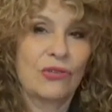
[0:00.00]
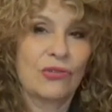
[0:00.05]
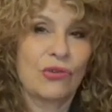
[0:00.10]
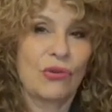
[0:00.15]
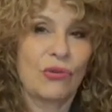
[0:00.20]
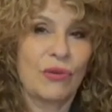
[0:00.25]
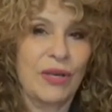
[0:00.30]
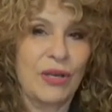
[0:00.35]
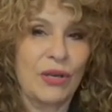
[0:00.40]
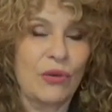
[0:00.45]

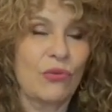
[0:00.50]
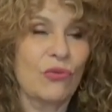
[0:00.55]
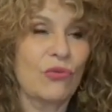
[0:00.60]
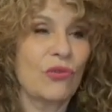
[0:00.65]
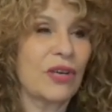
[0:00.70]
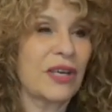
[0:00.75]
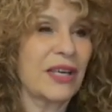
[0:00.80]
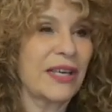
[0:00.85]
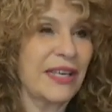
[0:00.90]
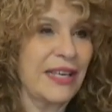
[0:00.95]
sobre un
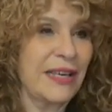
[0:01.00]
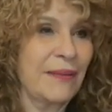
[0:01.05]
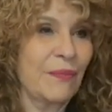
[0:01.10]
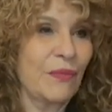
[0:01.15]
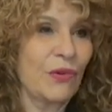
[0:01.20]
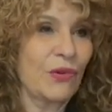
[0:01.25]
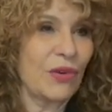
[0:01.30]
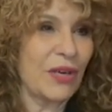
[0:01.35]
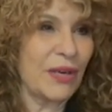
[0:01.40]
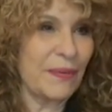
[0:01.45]

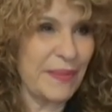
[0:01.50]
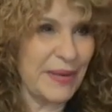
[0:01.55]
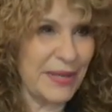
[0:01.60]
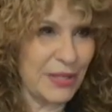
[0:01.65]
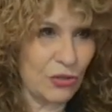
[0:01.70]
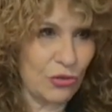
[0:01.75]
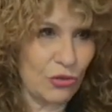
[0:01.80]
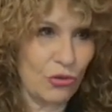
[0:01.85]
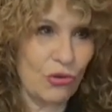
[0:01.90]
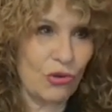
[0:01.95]
organismo
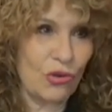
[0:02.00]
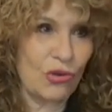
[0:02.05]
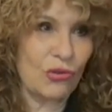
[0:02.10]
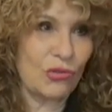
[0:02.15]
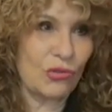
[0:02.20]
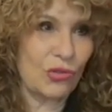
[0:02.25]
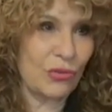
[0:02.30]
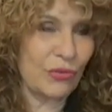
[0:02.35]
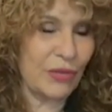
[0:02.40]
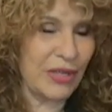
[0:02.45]
represor,
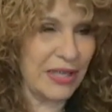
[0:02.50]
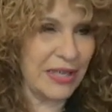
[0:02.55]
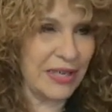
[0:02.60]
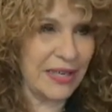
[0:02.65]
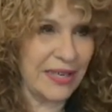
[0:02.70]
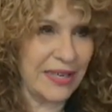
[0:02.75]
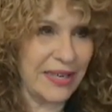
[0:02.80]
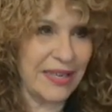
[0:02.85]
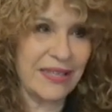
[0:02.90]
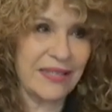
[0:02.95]
sobre el
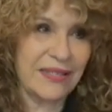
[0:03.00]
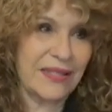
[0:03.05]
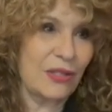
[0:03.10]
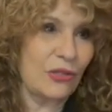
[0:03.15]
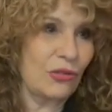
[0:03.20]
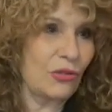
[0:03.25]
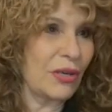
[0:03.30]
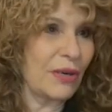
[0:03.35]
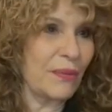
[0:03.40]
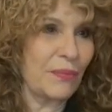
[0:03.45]

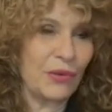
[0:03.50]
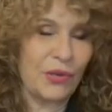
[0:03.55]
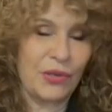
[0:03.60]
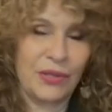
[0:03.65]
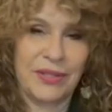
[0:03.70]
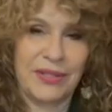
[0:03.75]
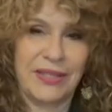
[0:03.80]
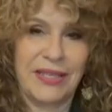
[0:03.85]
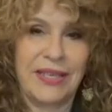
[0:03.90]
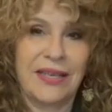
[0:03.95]
ejército, la
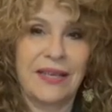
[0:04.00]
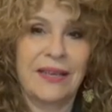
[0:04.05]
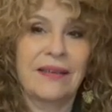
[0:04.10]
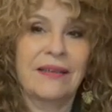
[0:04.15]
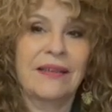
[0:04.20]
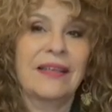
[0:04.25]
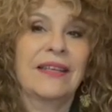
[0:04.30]
policía,